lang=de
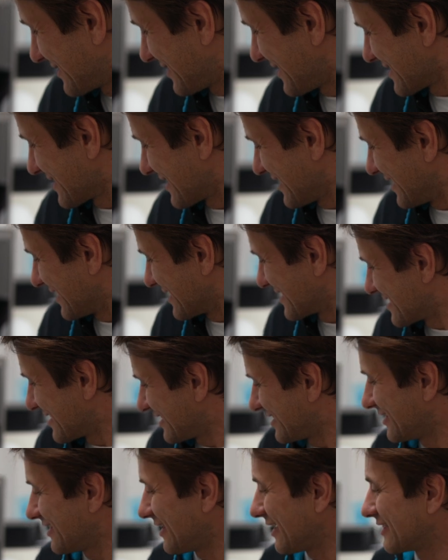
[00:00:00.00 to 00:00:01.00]
diese Linse
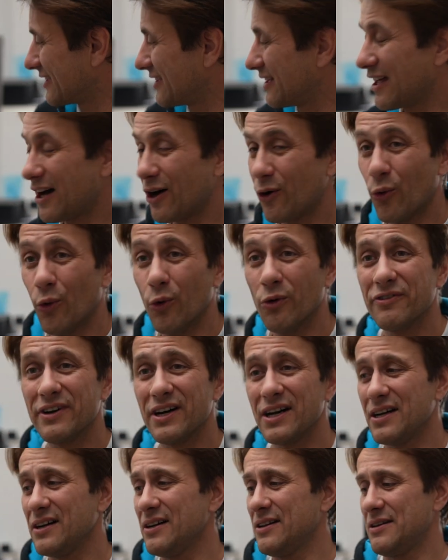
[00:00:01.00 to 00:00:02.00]
hier, eine
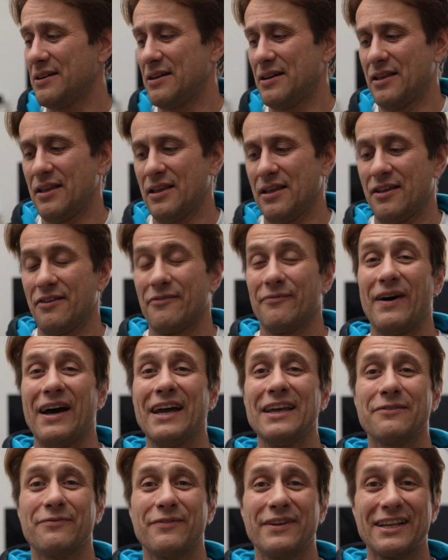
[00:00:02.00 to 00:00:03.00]
Laowa
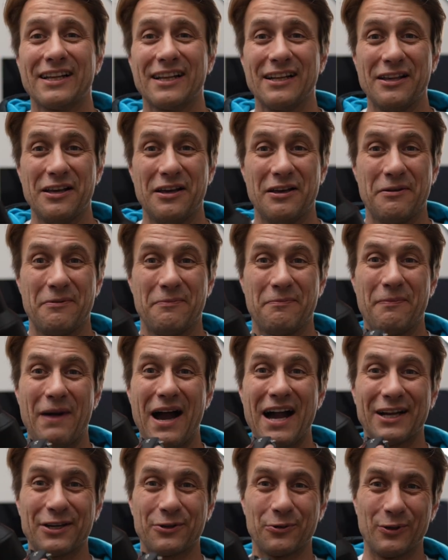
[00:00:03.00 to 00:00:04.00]
Weitwinkel
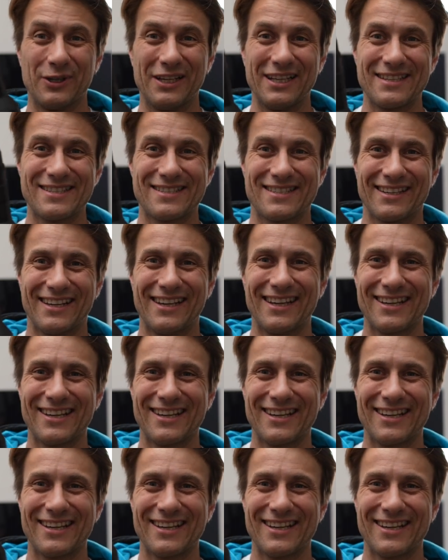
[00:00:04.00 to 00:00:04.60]
Makrolinse.